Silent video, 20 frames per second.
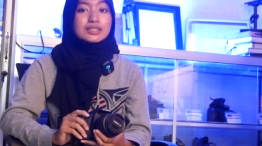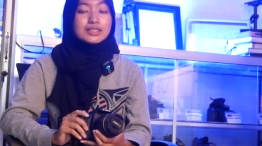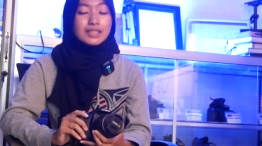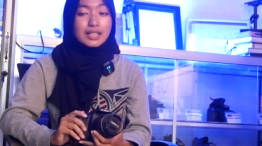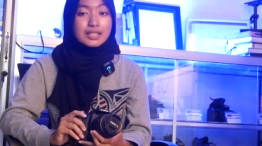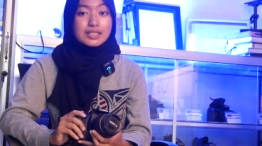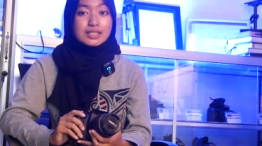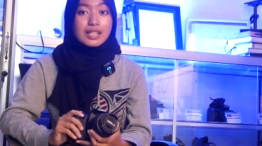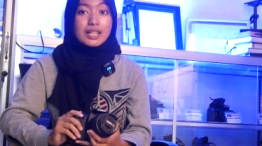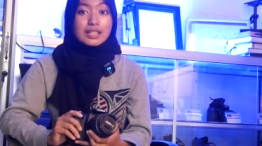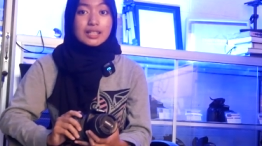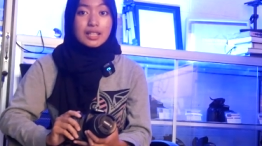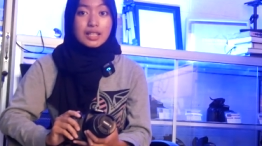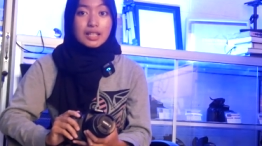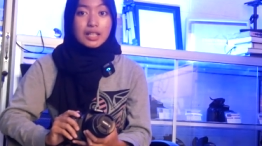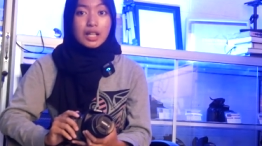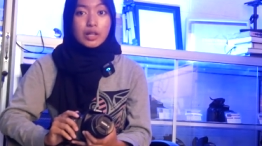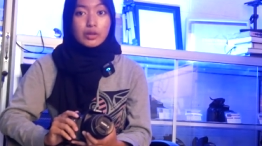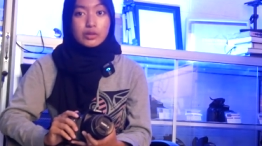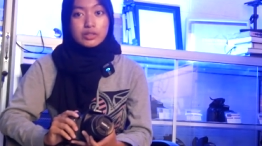cek
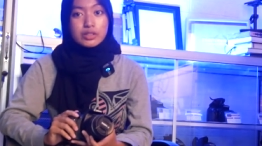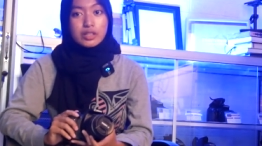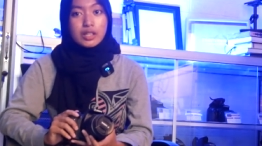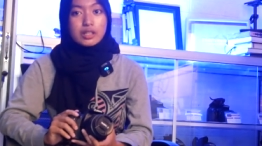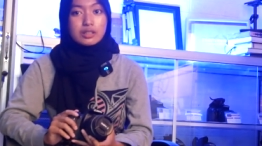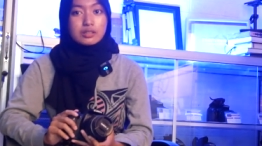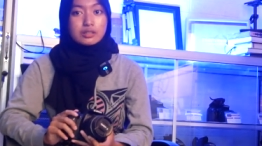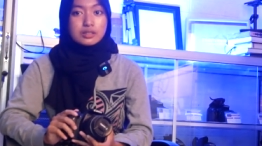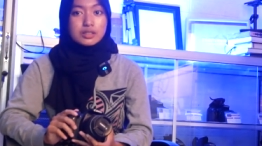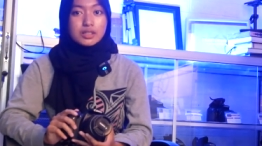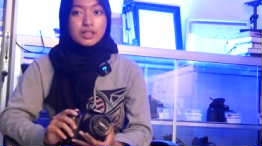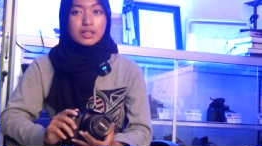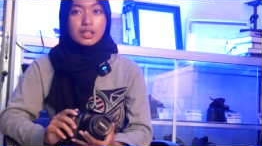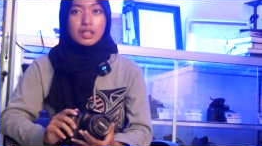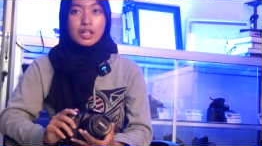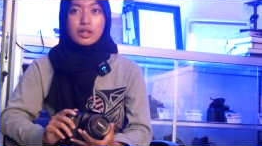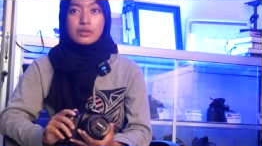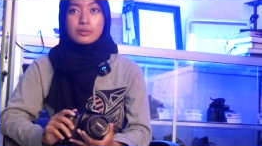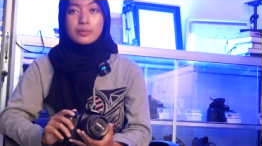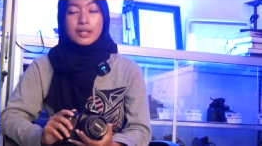shutter countnya
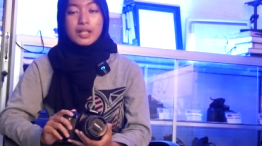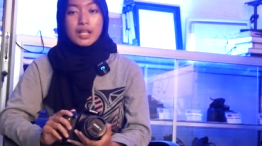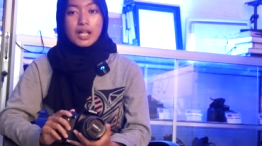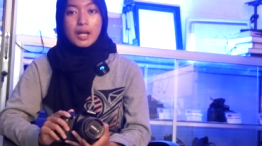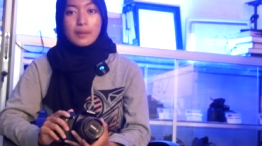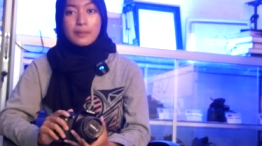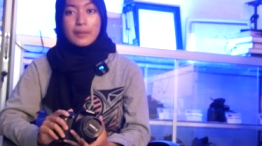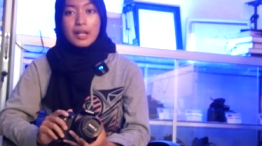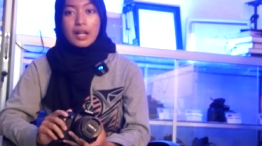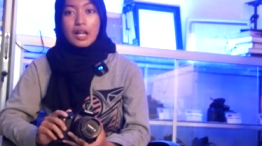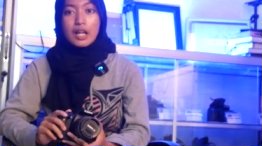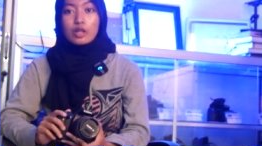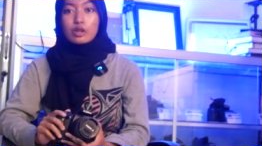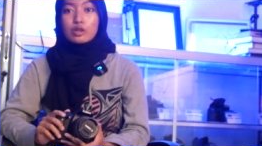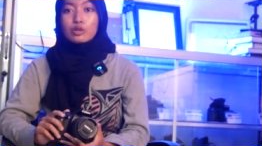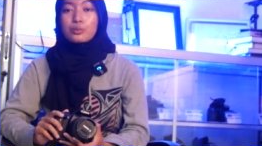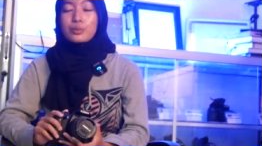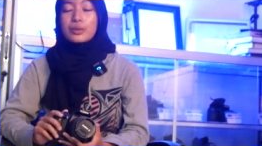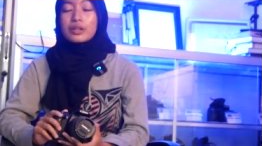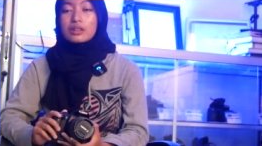shutter count pada kamera
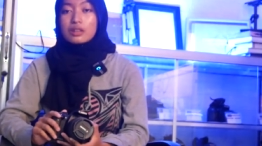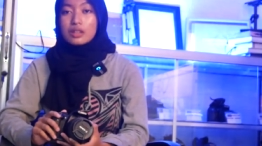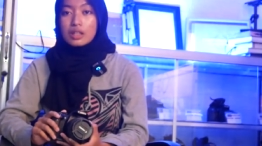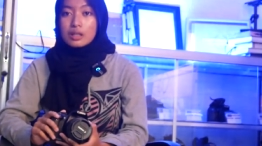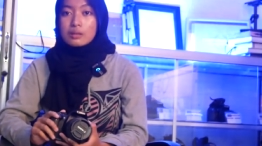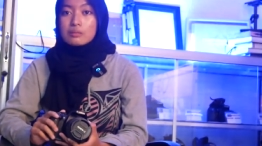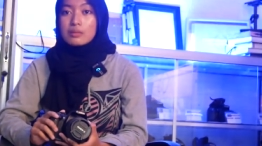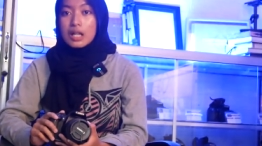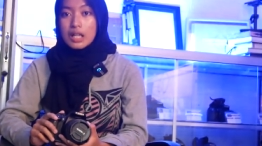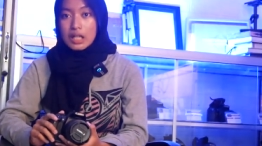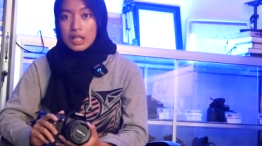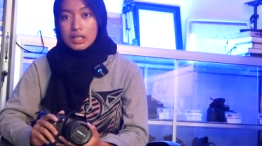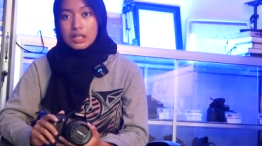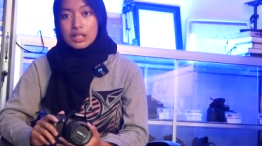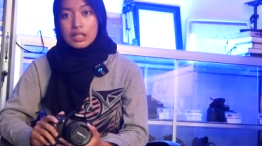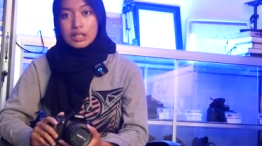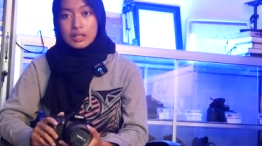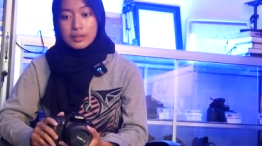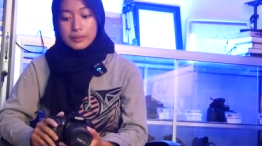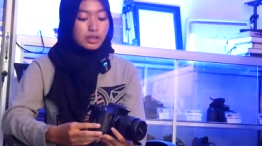itu penting banget
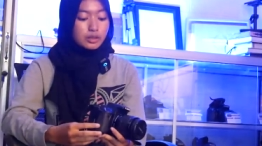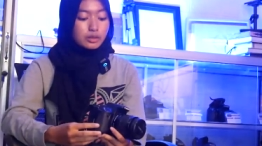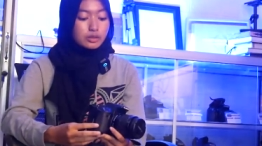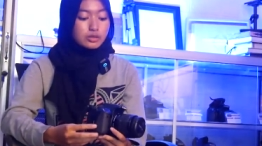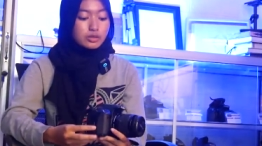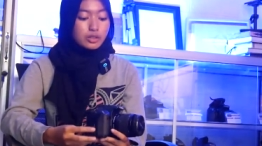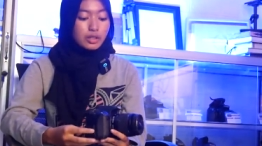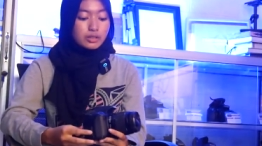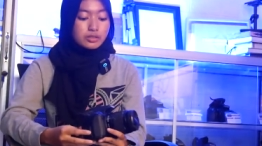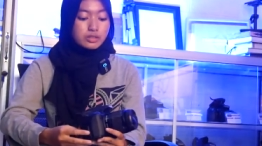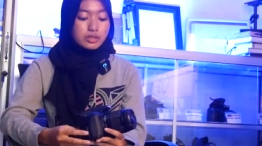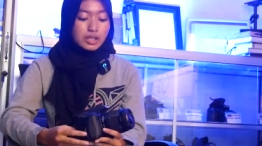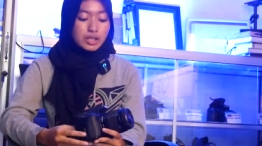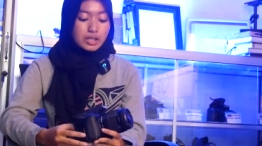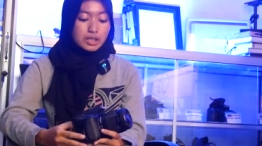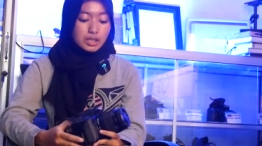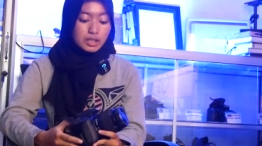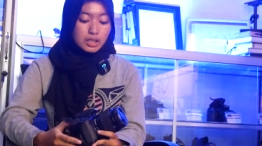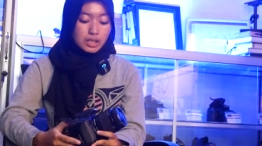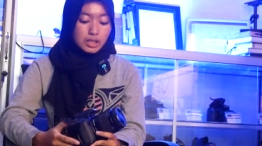di 700D
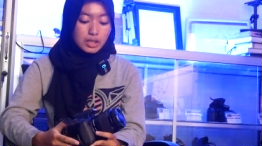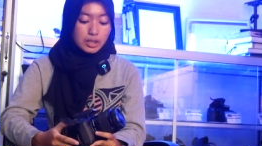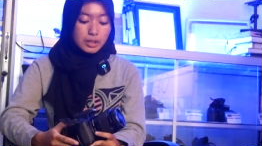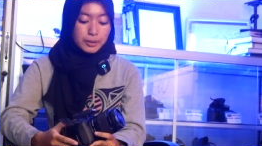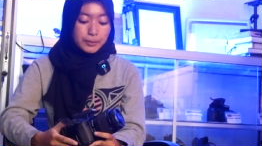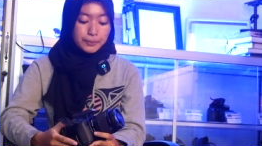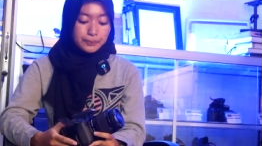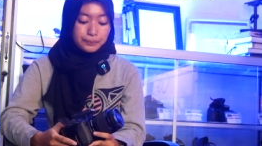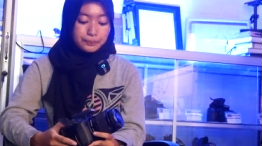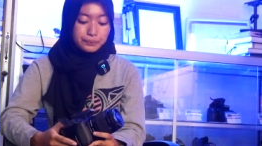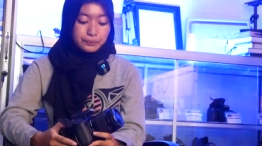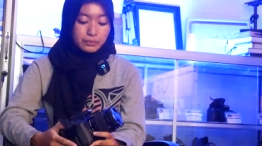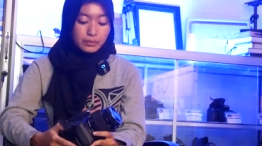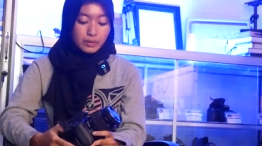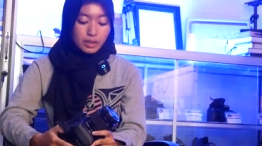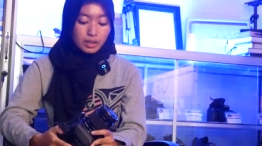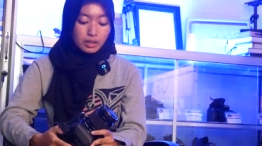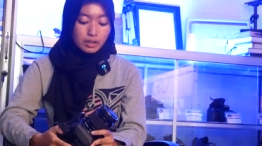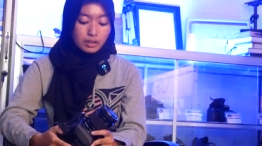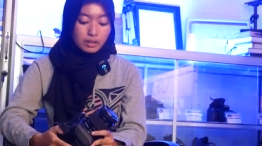ini
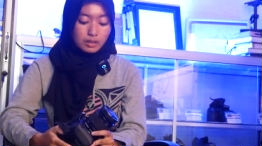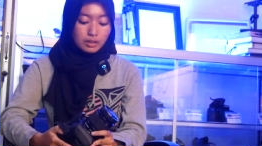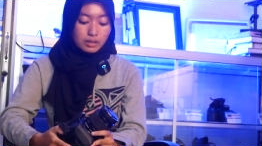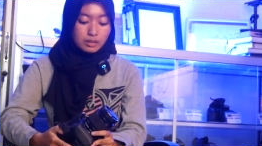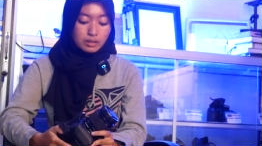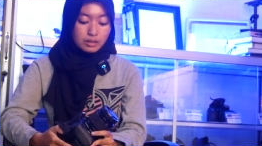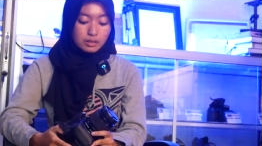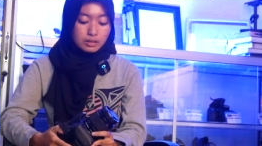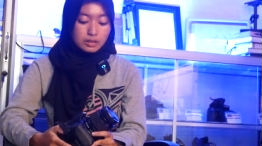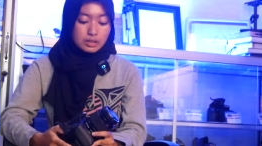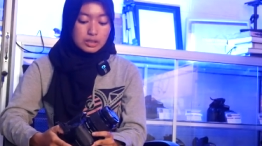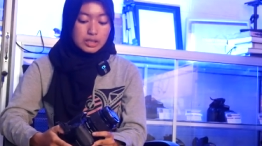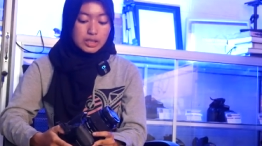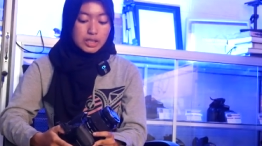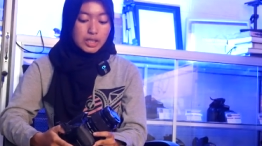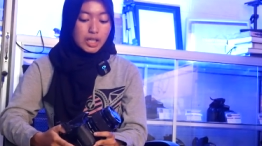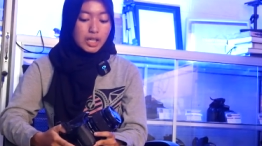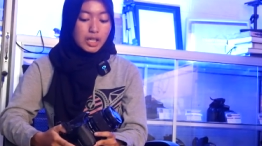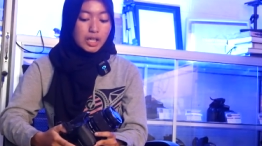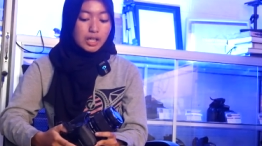
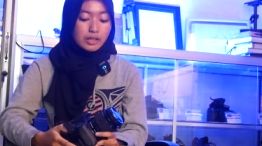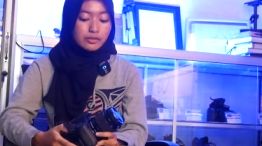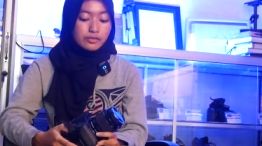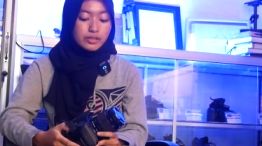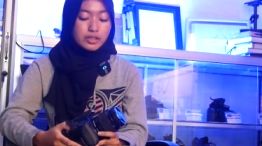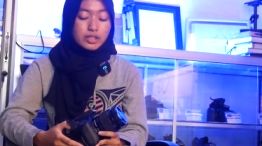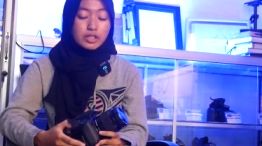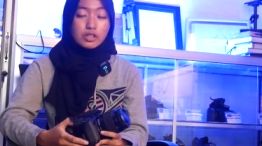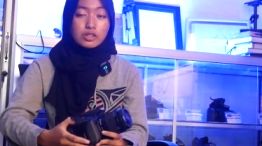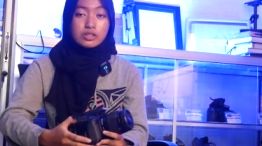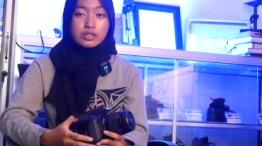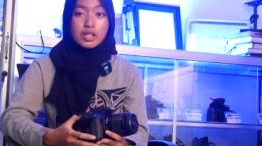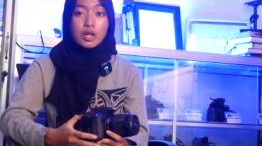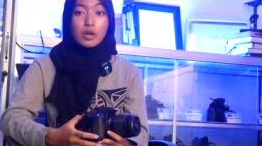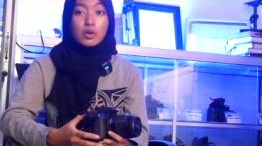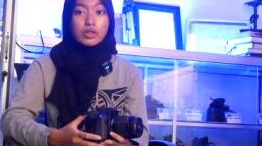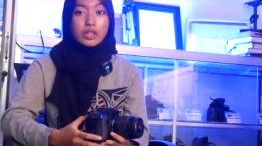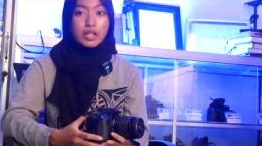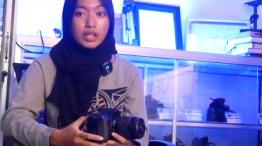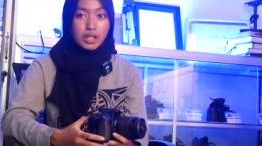dia
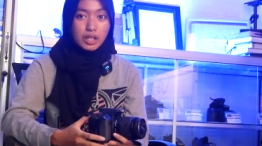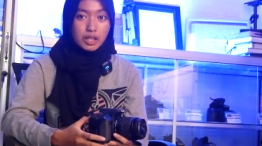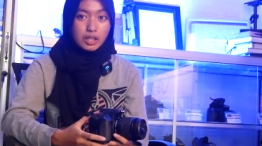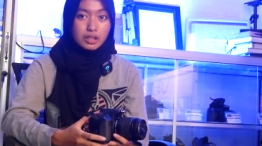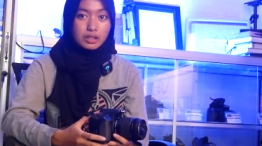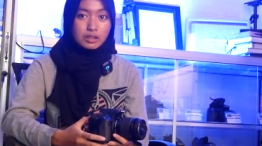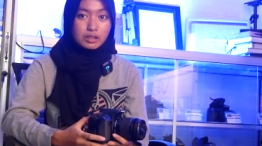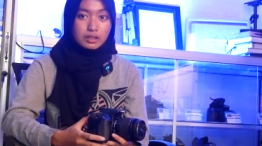videonya oke okay.